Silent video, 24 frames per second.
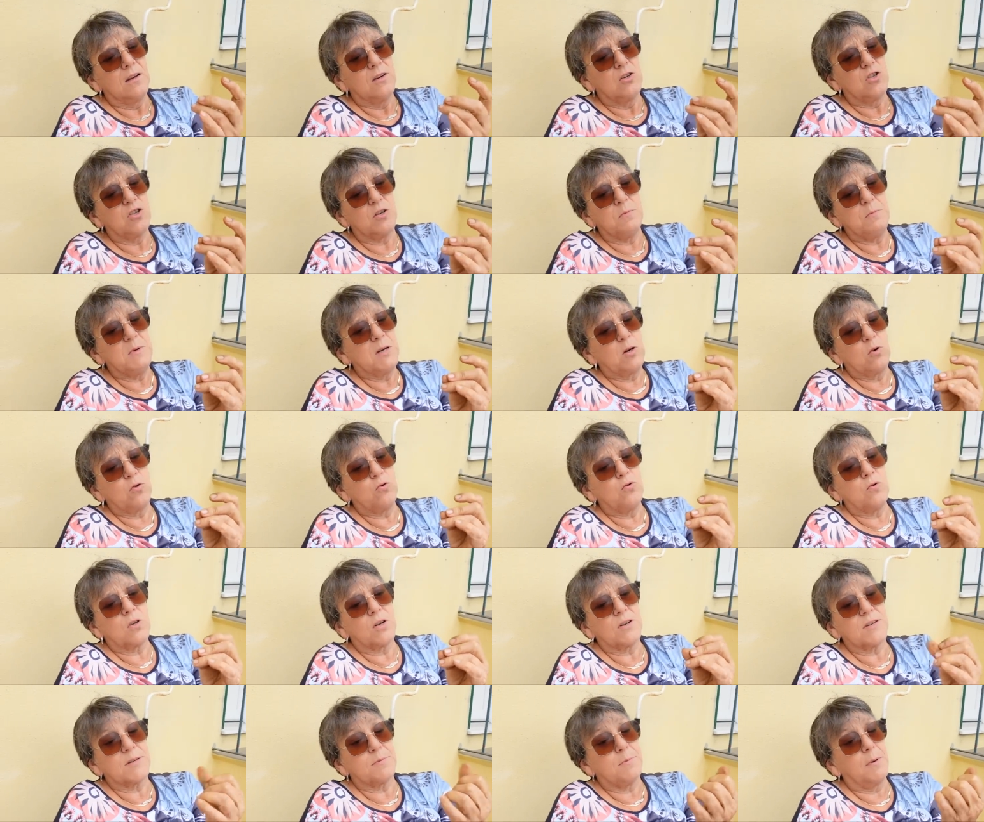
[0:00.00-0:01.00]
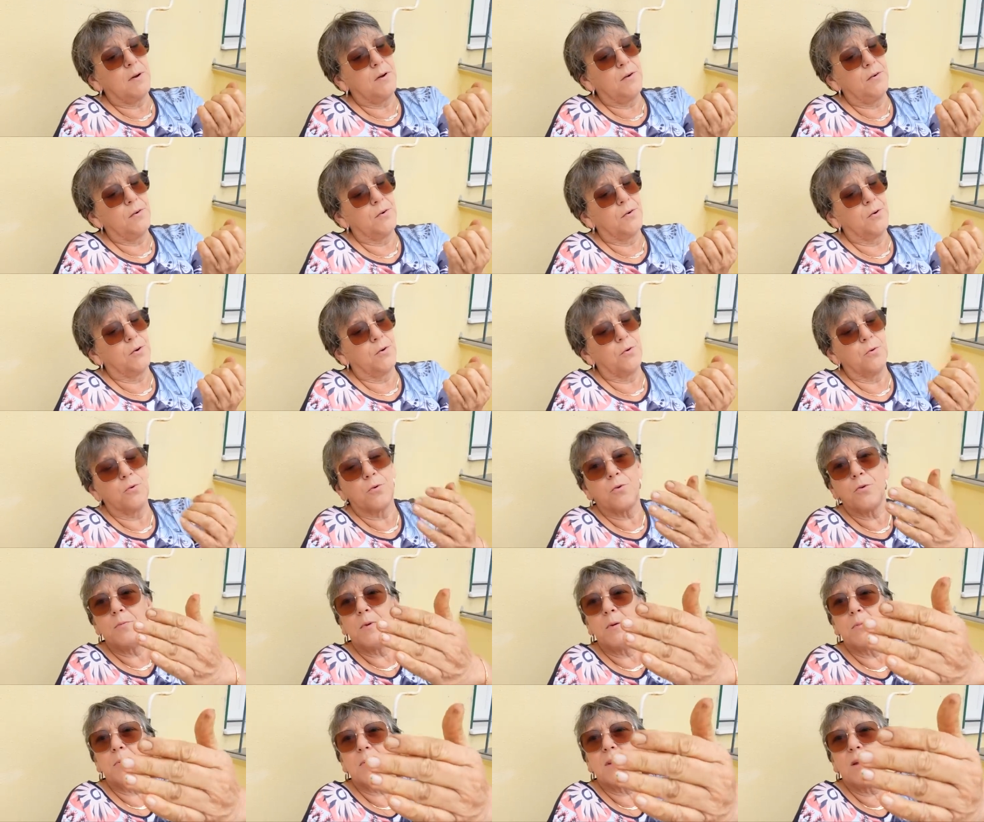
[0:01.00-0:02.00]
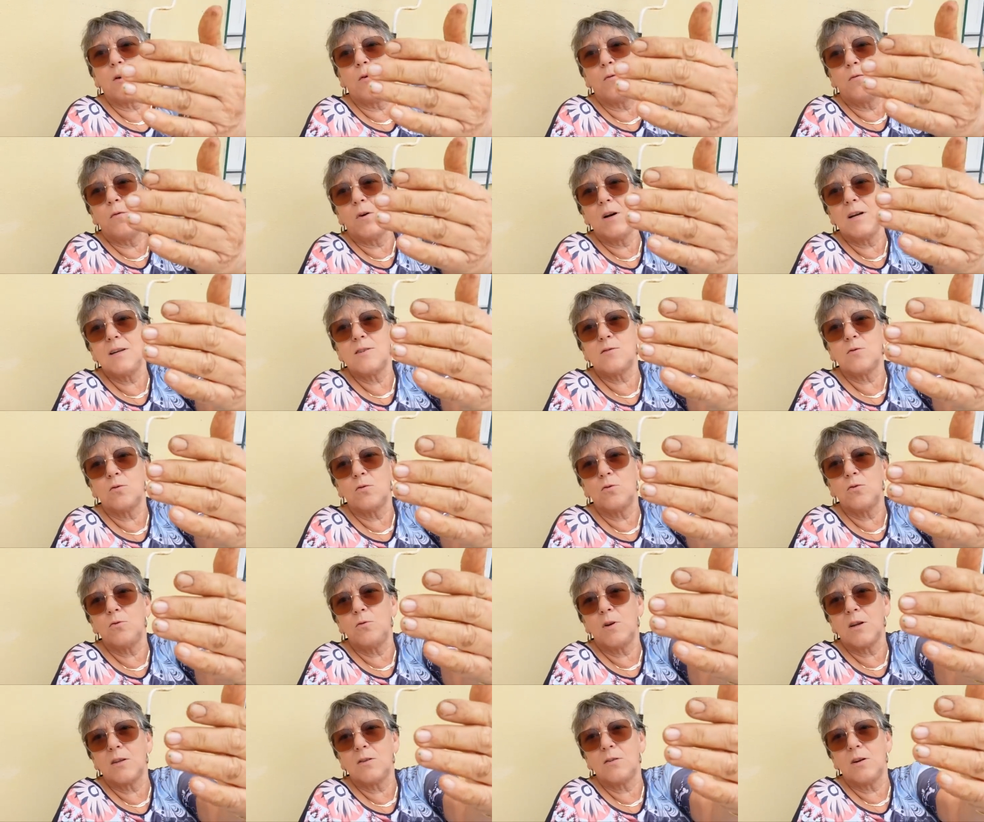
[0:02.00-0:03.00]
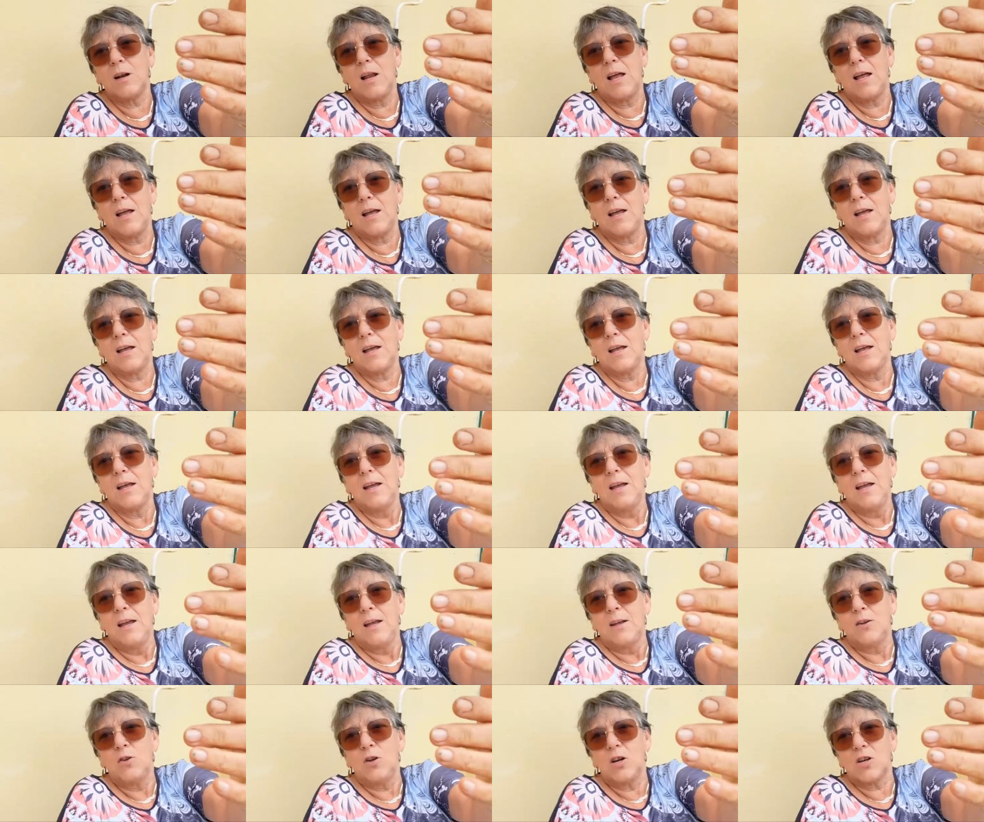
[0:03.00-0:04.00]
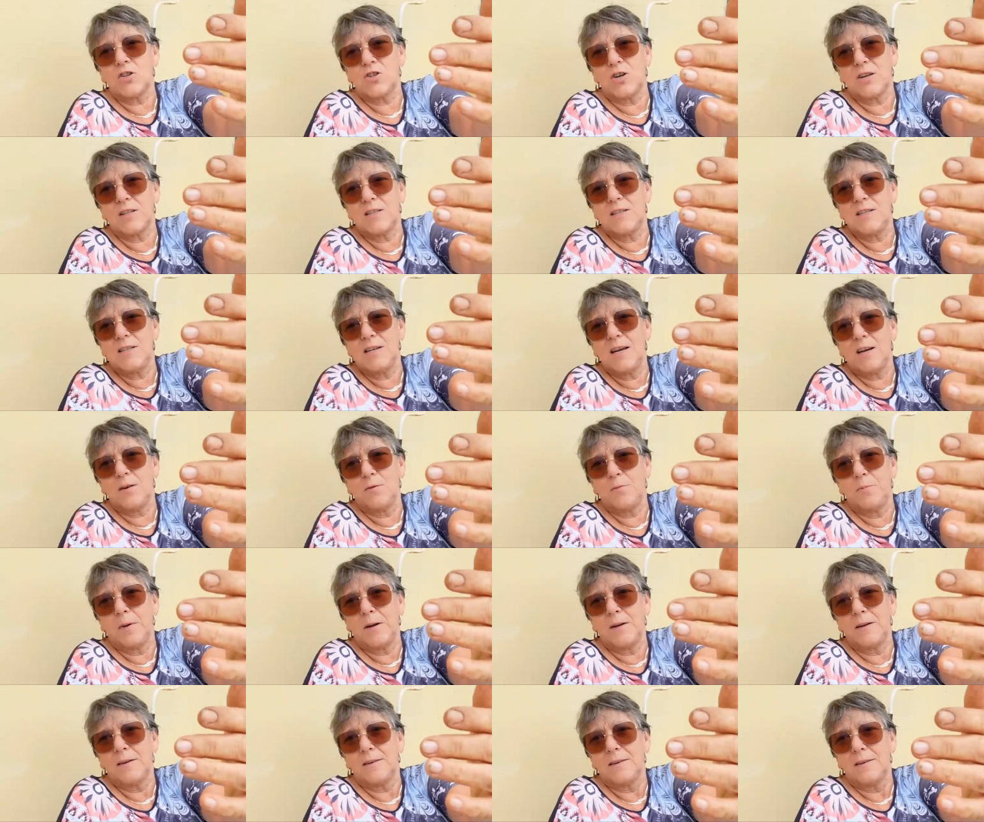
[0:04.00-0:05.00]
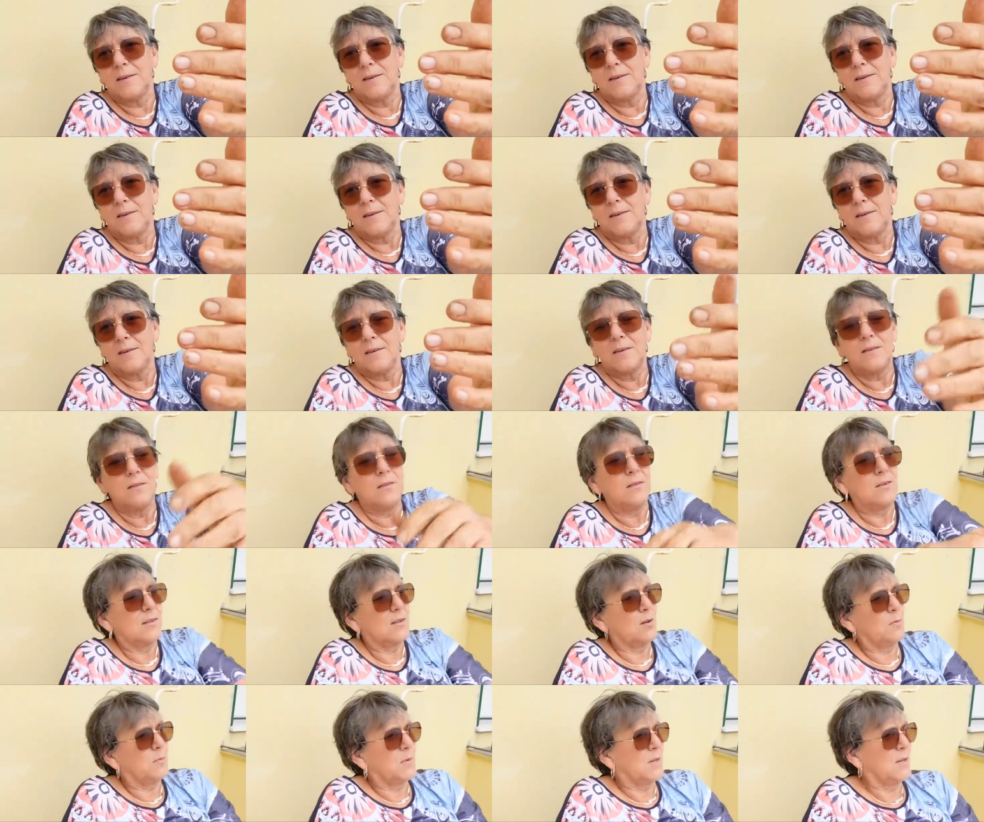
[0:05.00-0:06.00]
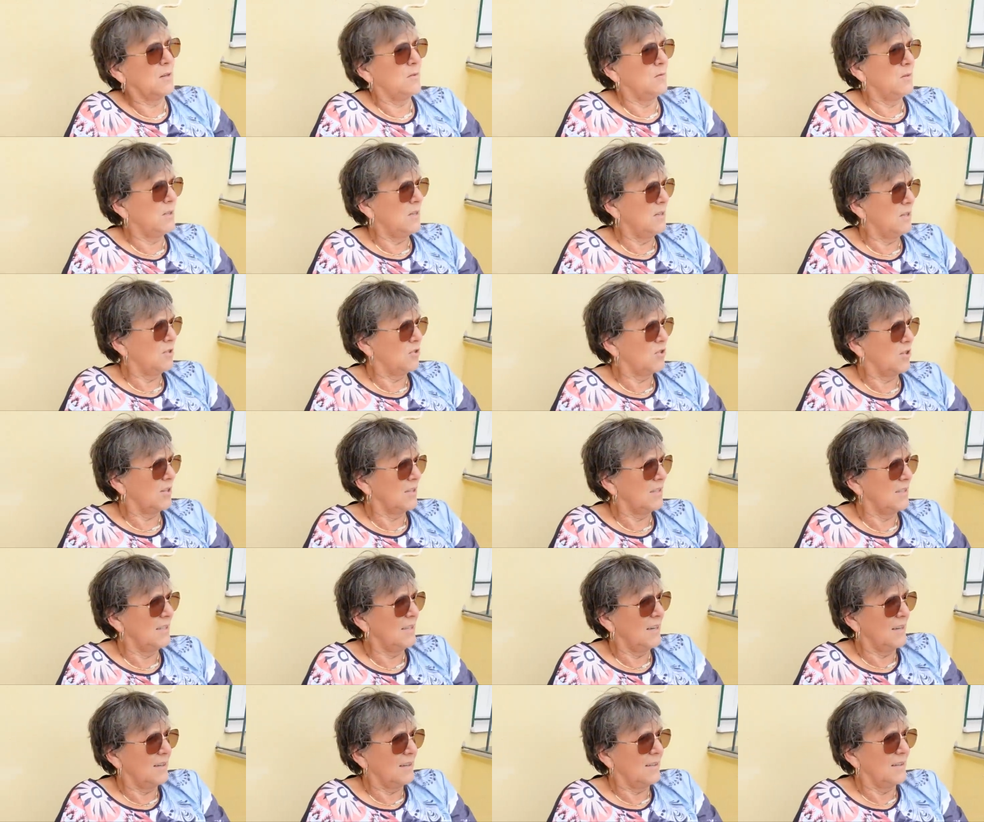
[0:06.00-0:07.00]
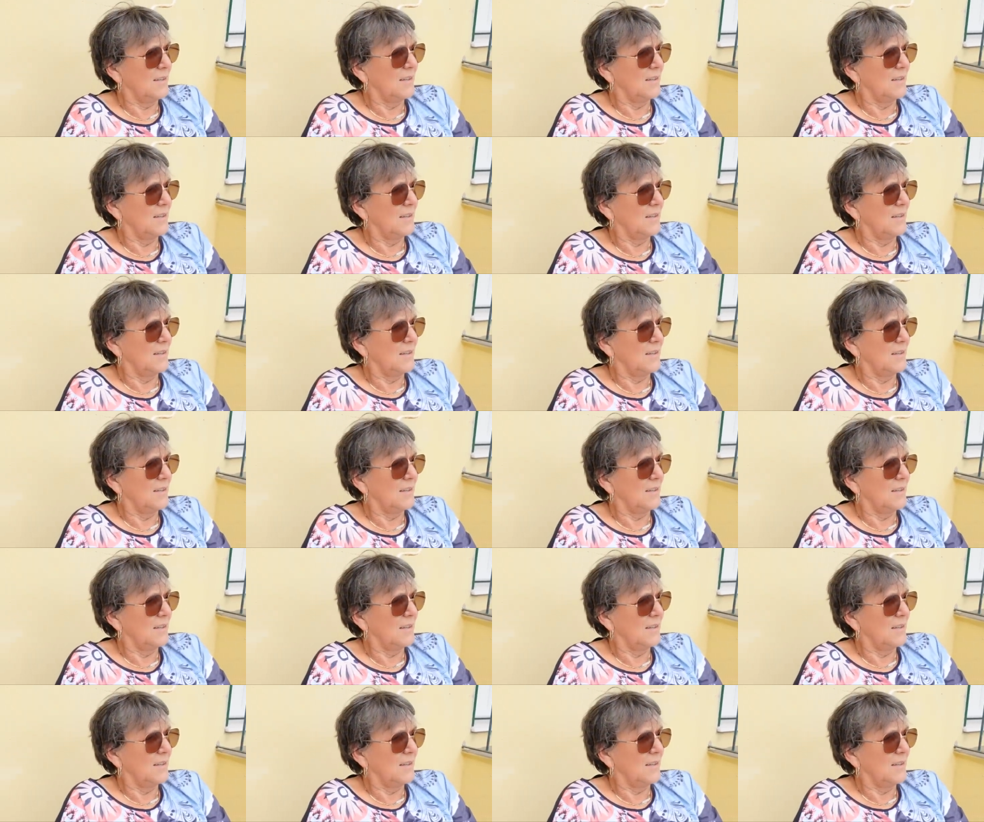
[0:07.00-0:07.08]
J'ai mis que du transparent, encore heureux, mais putain, on voit les ongles noirs de la, de la jardinière ou pas C'est comme ça qu'on dit la jardinière